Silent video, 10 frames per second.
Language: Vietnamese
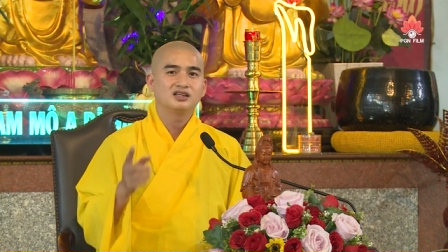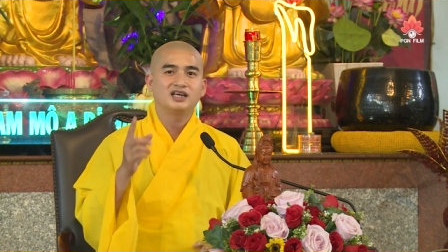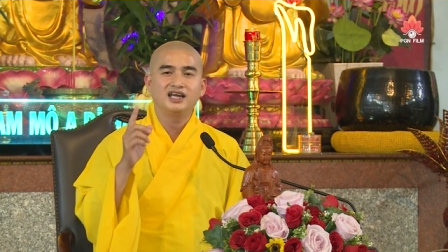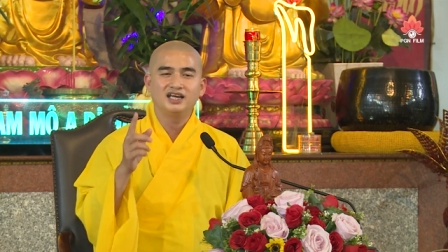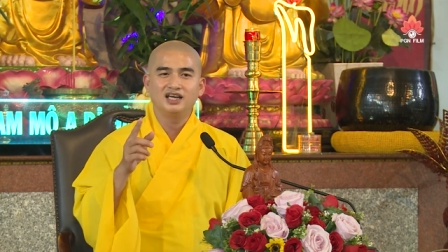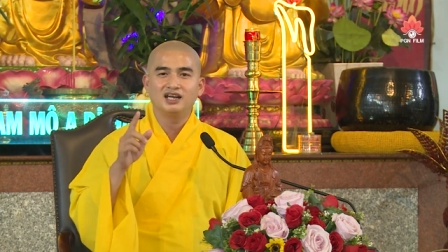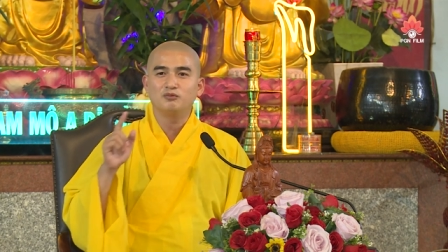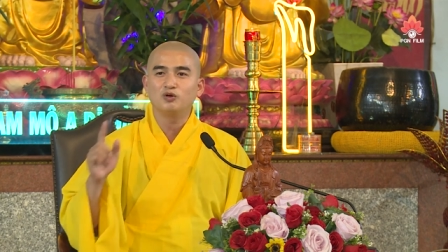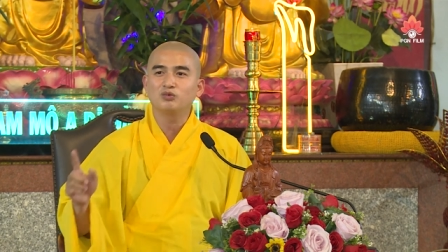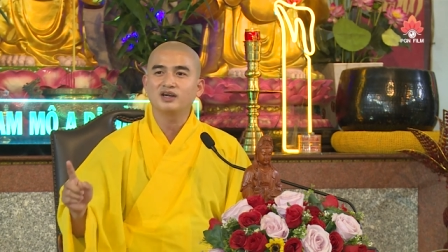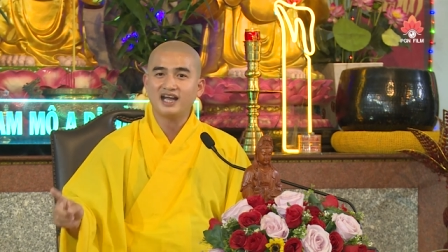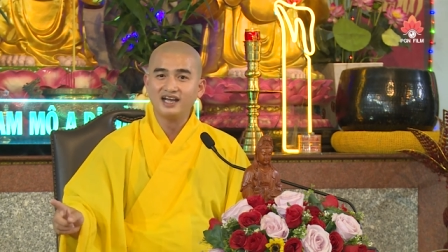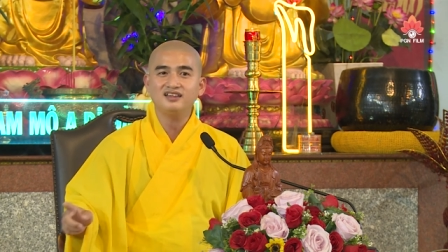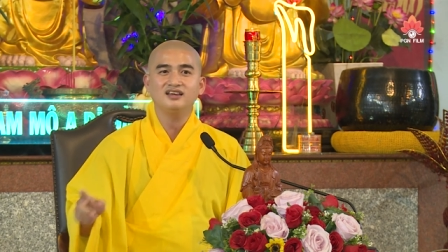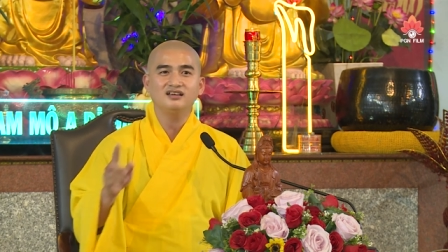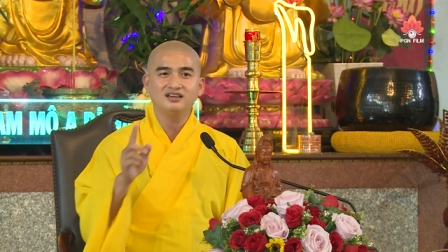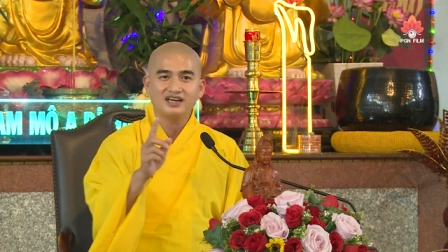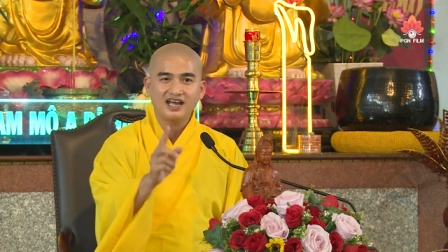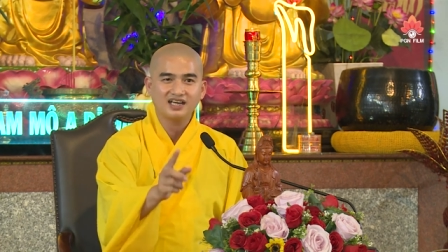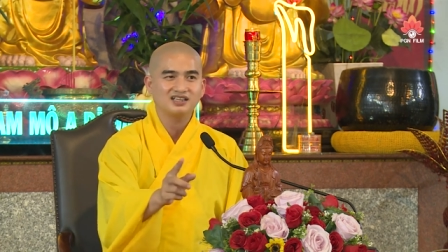thầy là một cá nhân
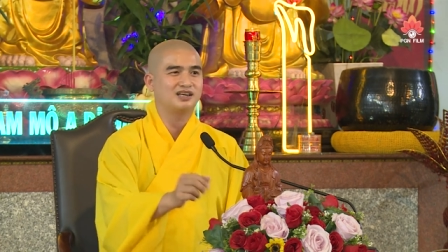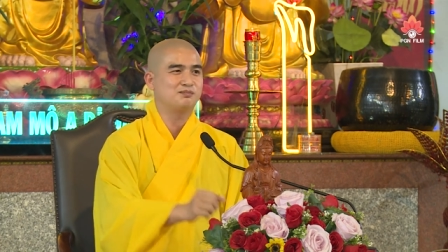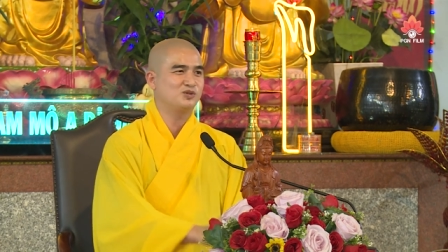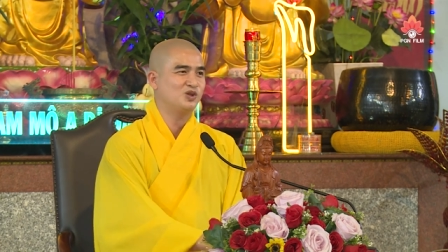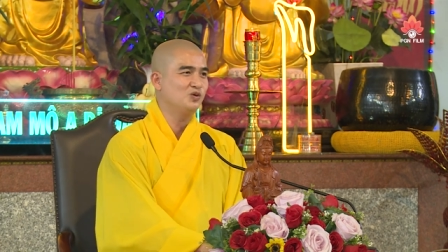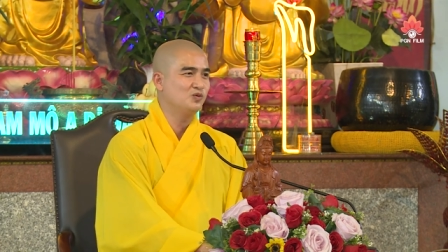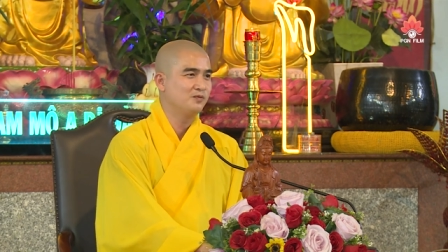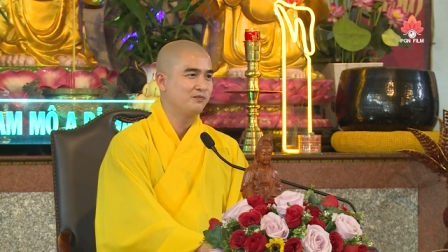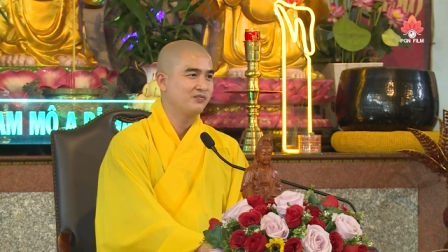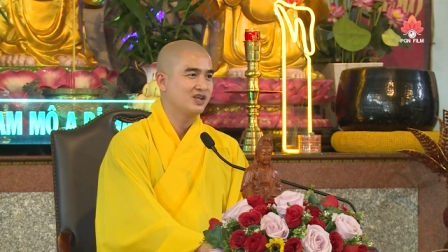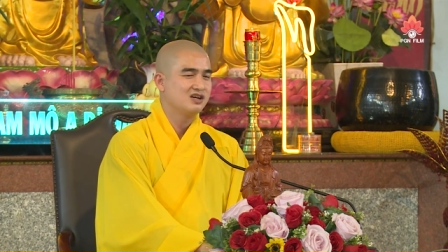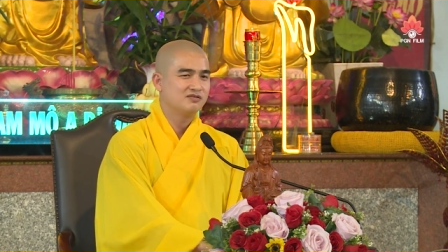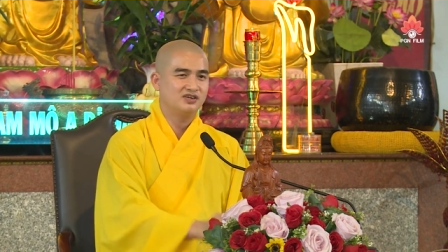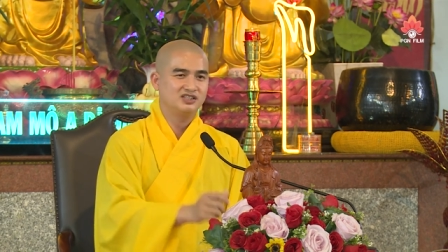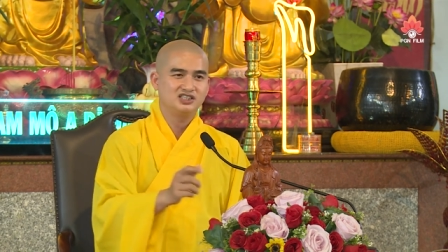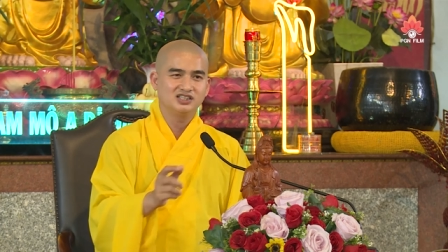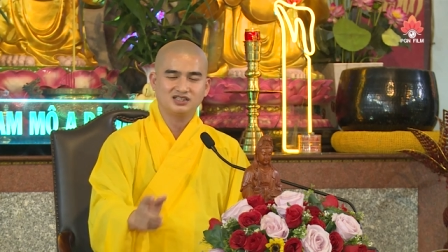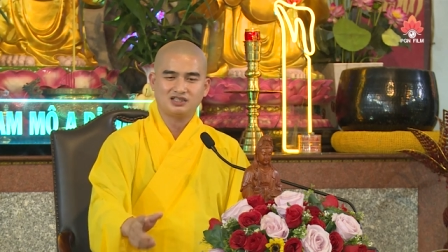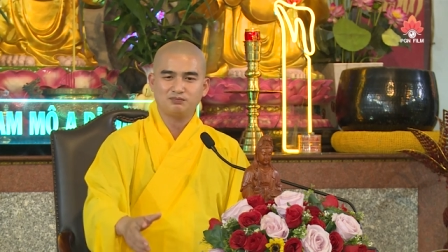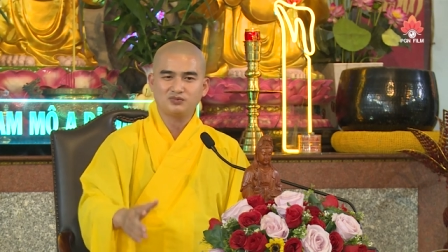đang tập tu và
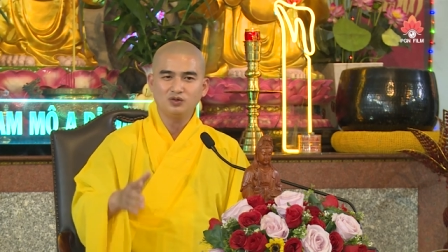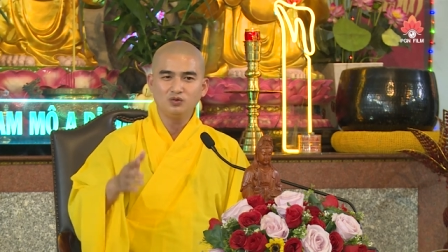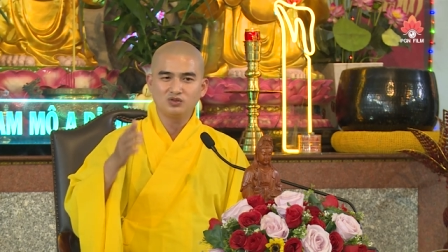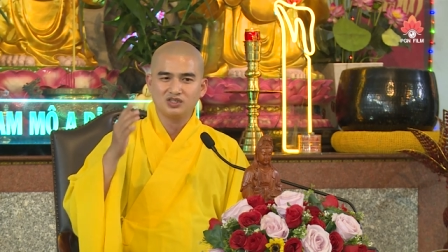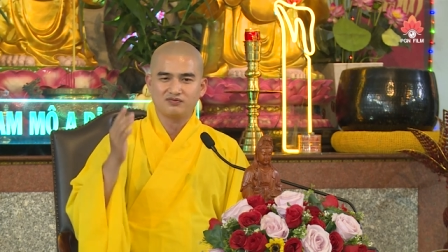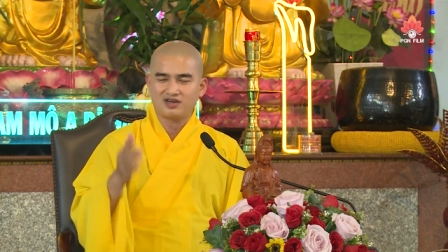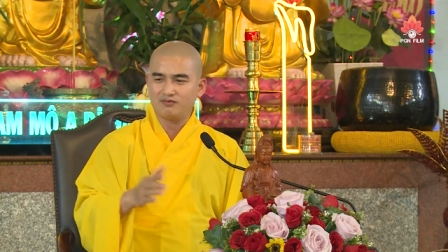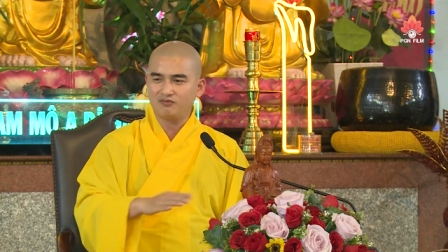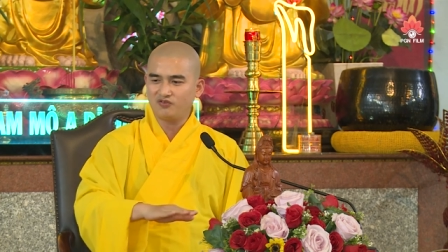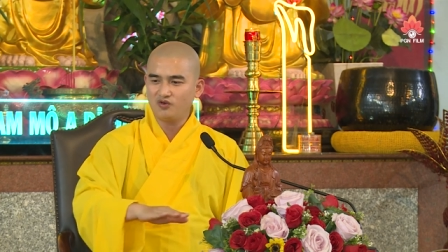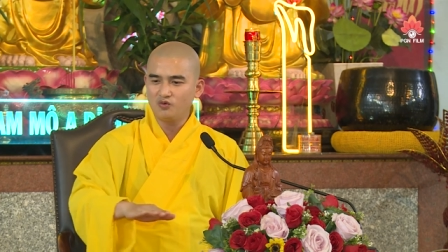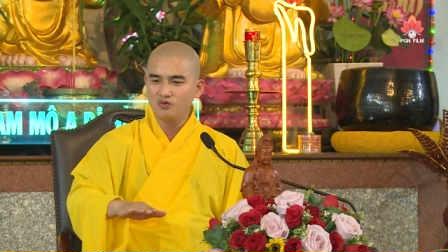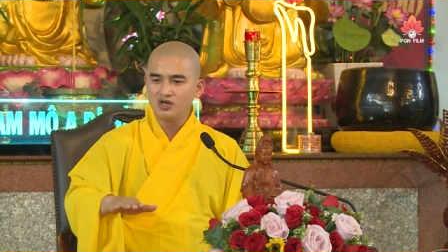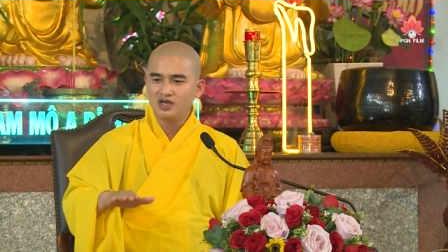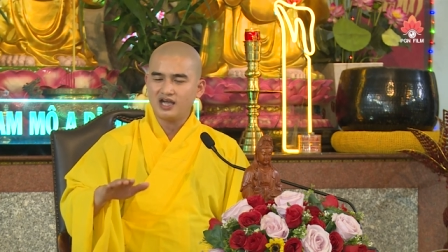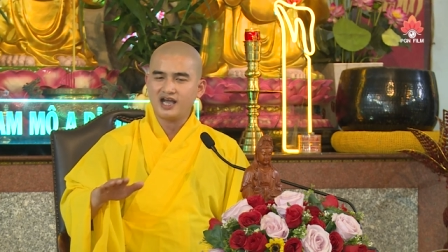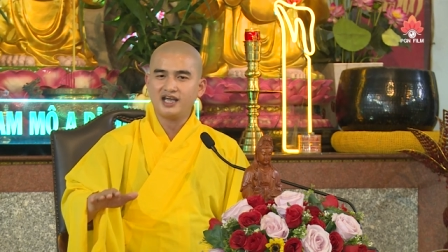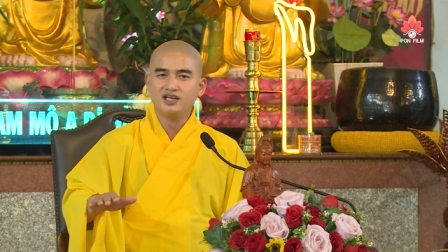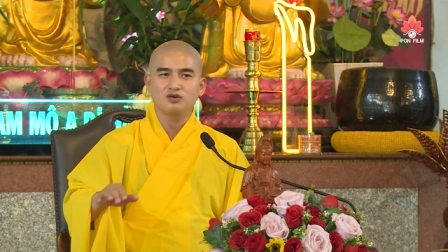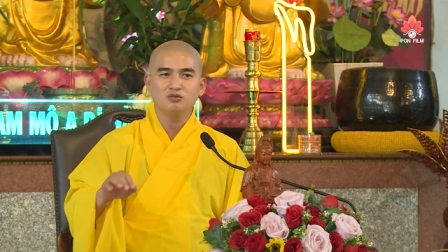chuyện tập tu thì phàm phu
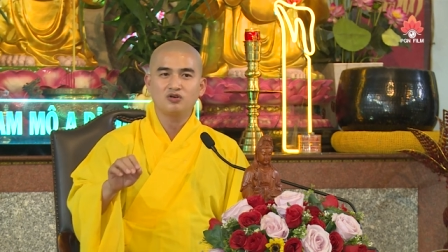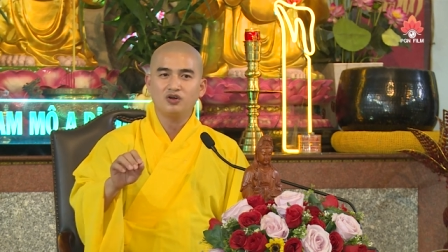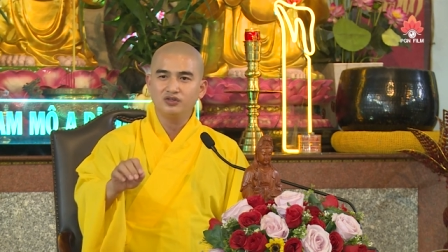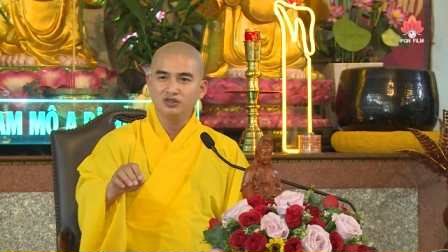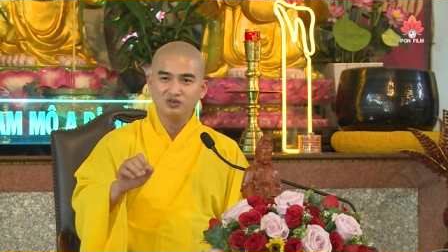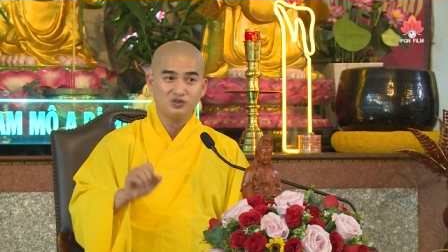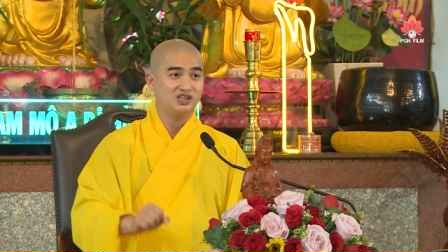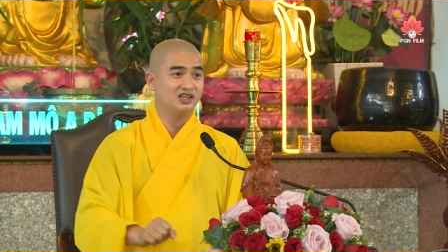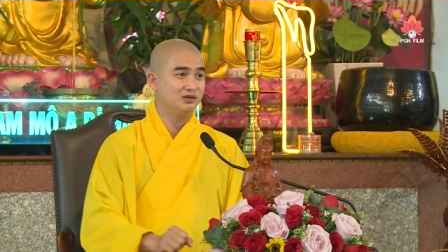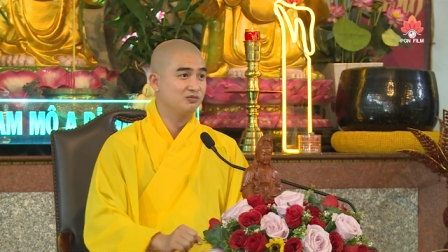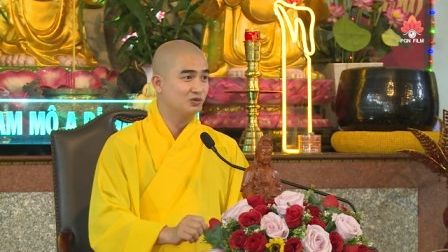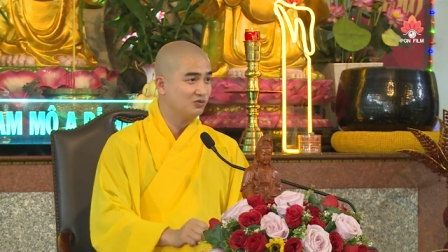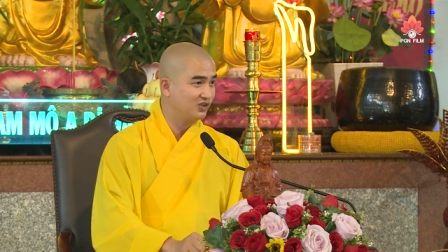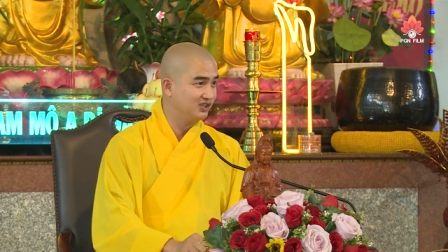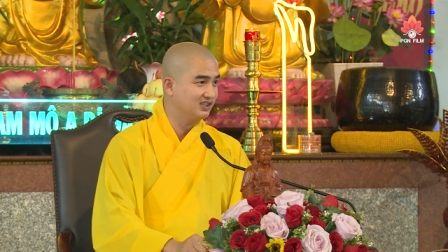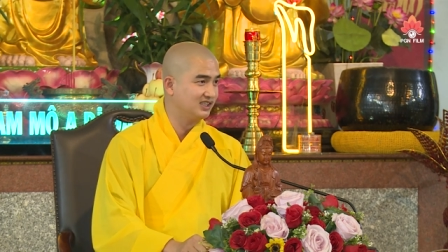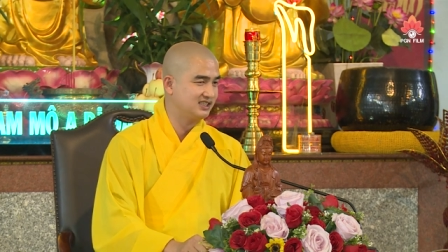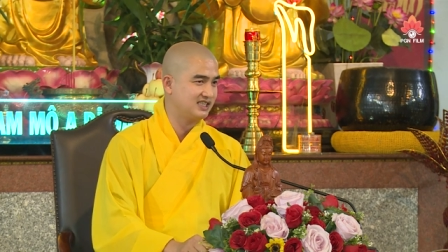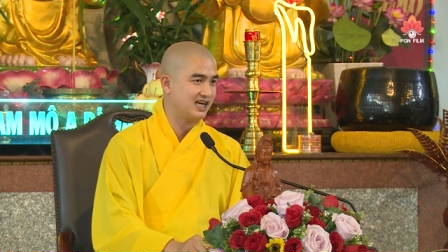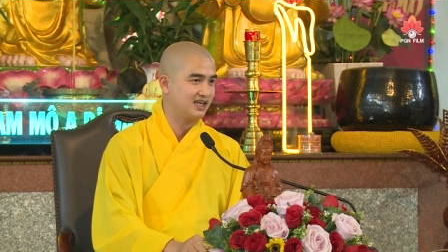ai cũng có những khuyết điểm cũng có những cái
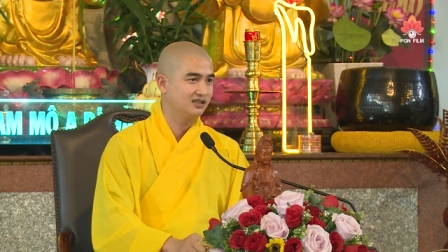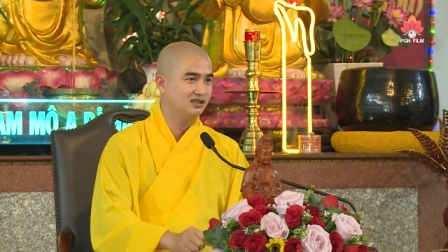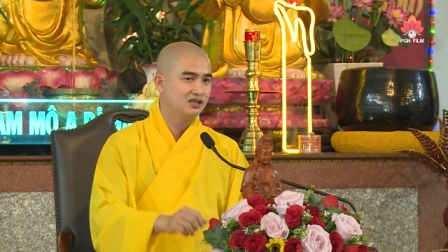sai